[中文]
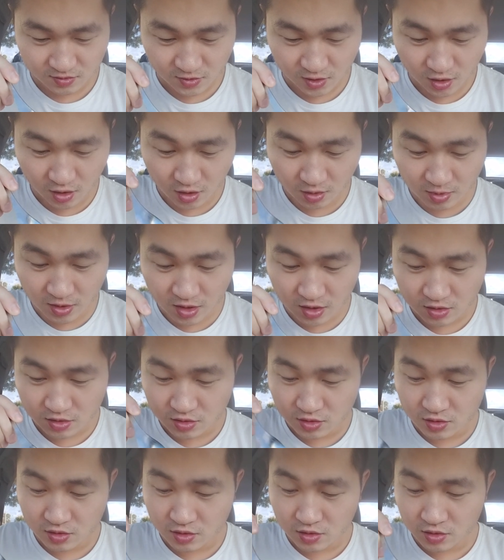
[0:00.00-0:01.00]
好吧，
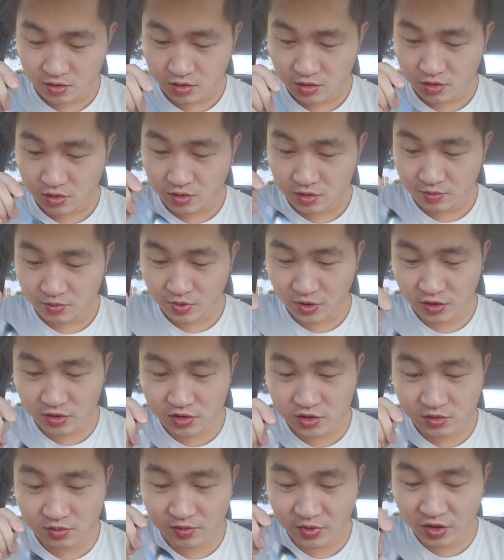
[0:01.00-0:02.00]
表
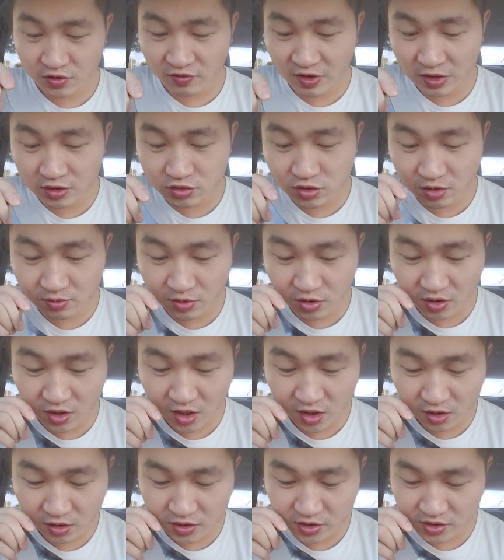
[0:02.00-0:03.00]
示没完全没有
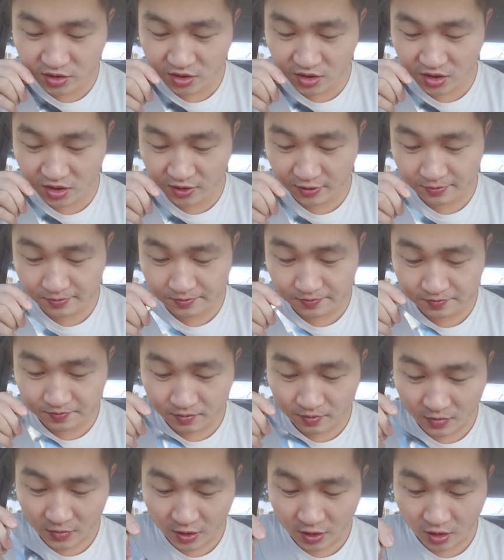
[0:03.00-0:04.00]
看到鸡啊。
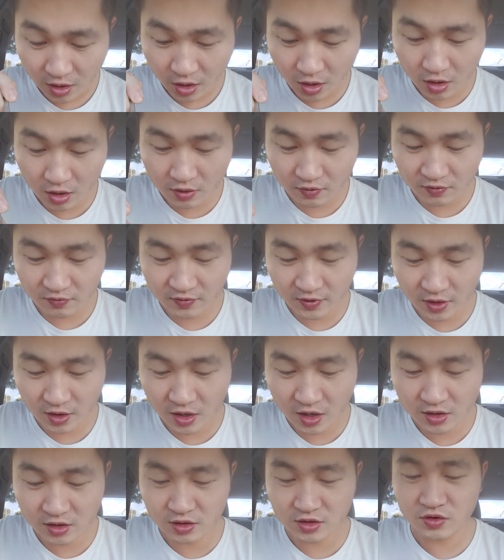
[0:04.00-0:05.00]
哦，
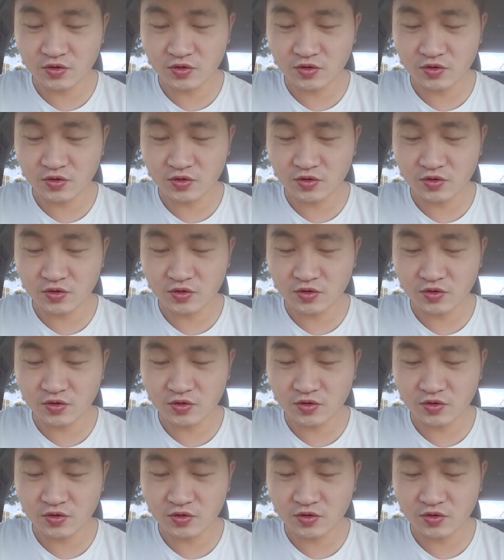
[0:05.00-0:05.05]
看到